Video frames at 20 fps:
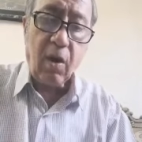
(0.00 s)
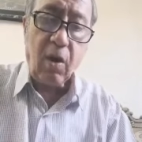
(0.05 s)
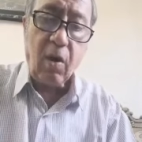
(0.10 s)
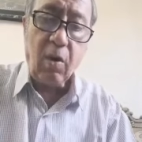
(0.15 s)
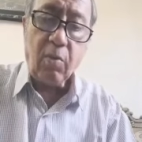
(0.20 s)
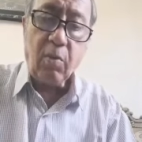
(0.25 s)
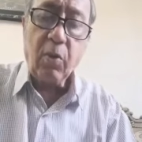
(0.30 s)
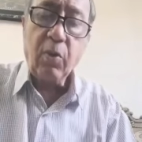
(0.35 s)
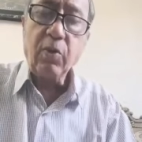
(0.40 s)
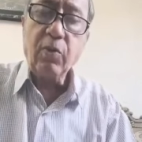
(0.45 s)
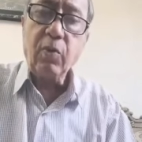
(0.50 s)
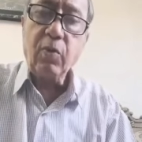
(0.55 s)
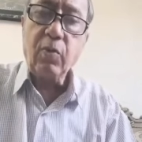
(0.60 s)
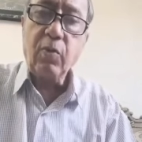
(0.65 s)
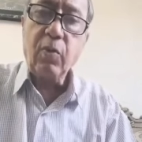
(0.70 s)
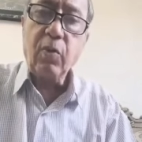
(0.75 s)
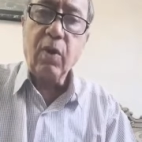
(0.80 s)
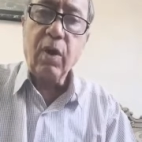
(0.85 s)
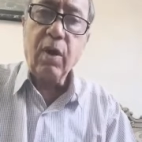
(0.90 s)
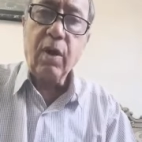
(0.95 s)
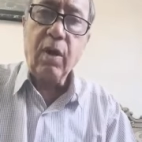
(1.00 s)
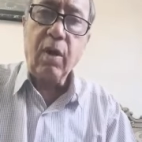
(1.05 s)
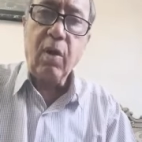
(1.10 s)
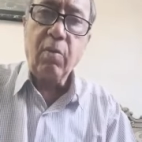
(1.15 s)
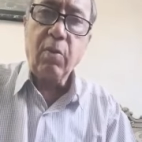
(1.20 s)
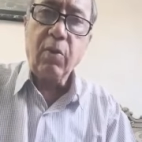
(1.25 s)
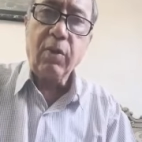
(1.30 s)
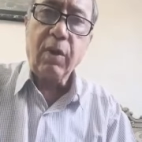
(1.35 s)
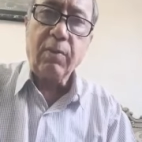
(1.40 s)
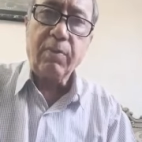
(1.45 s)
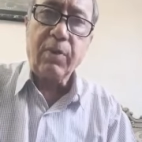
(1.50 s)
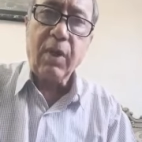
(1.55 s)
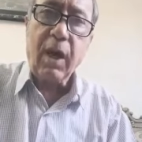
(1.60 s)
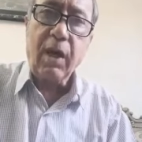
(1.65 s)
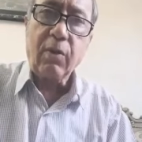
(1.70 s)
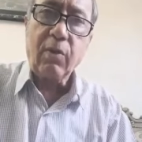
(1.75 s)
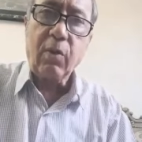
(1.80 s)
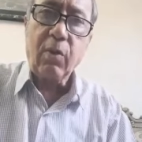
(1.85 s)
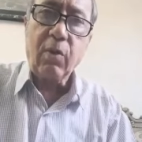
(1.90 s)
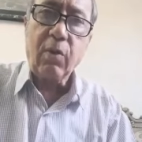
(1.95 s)
حموضته الحموضة
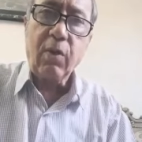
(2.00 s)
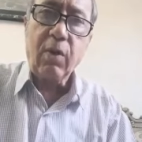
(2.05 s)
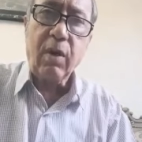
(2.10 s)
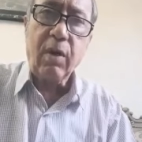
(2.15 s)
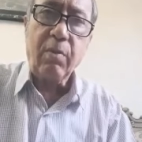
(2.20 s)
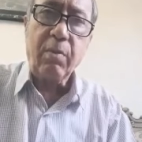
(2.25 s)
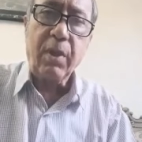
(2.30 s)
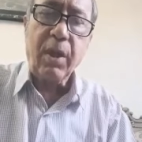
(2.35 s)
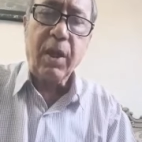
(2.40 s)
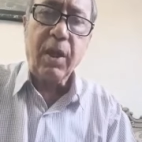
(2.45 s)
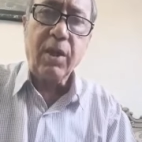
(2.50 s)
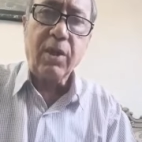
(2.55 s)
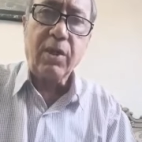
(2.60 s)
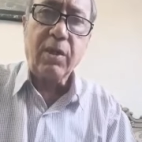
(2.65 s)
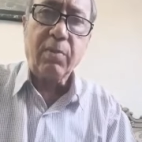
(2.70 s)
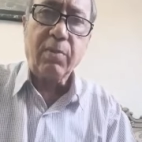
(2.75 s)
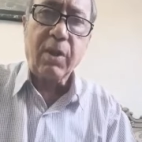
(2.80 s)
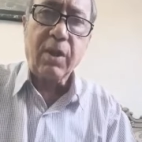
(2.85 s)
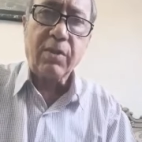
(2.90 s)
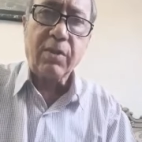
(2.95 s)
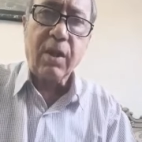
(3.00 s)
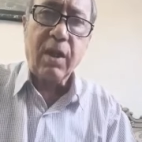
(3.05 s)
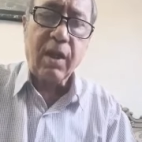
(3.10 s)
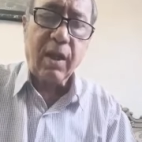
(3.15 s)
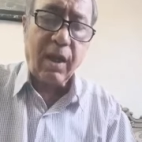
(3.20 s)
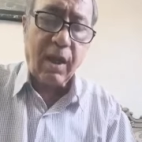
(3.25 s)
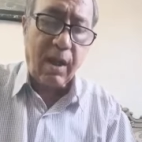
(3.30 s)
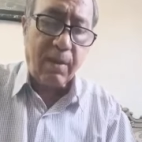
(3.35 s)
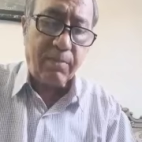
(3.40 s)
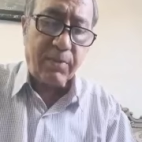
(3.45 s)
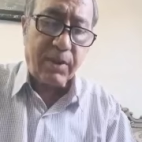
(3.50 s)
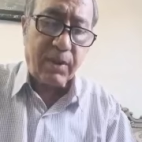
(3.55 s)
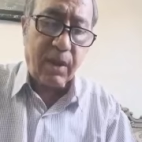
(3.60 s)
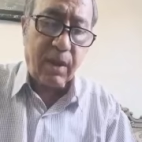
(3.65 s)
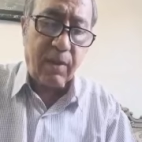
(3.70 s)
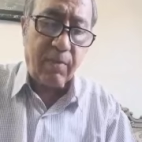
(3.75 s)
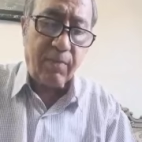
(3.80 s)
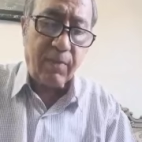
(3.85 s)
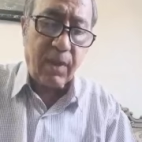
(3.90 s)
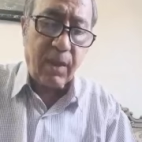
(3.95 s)
بتاعته البي اتش بتصل لخمسة